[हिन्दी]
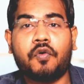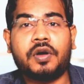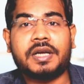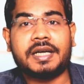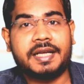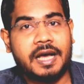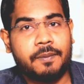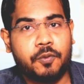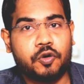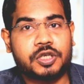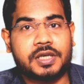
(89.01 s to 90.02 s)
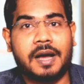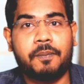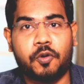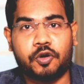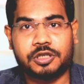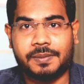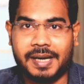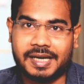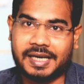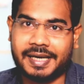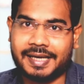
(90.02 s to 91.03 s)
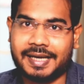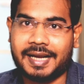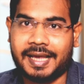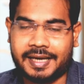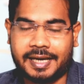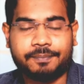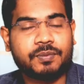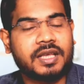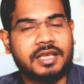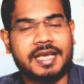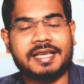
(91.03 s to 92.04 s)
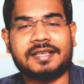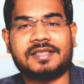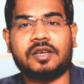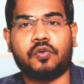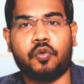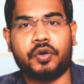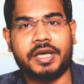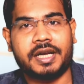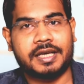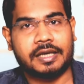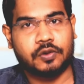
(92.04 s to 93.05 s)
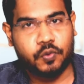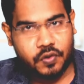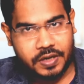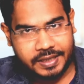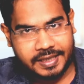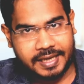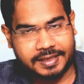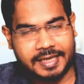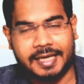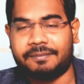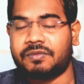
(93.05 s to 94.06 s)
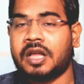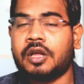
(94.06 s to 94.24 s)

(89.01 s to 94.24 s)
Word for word: वो इंडिया पोस्ट का पोस्टमैन ही लेकर आएगा ये किसी कुरियर के थ्रू नहीं आता है